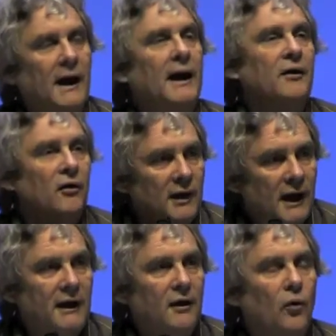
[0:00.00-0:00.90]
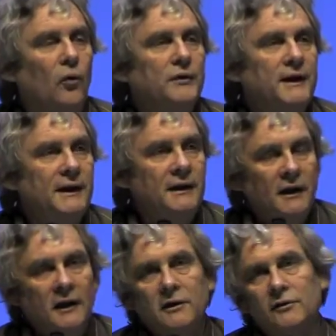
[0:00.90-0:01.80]
alors là, on est
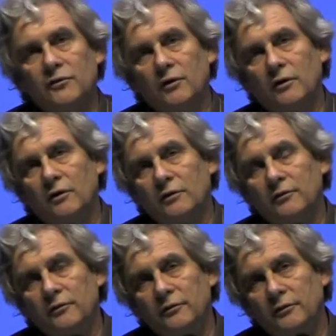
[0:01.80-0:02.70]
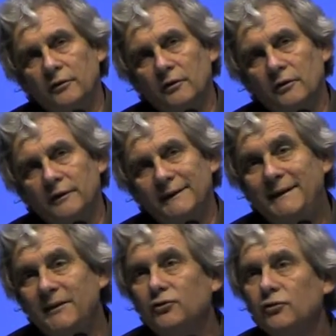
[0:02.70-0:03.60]
dans une
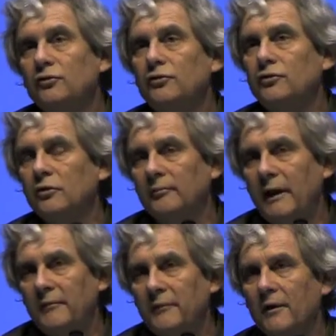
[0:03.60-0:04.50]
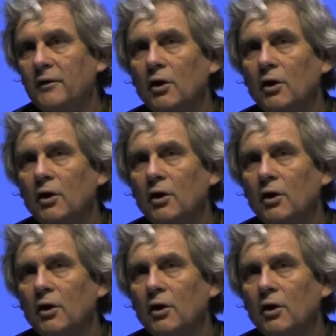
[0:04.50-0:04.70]
destruction même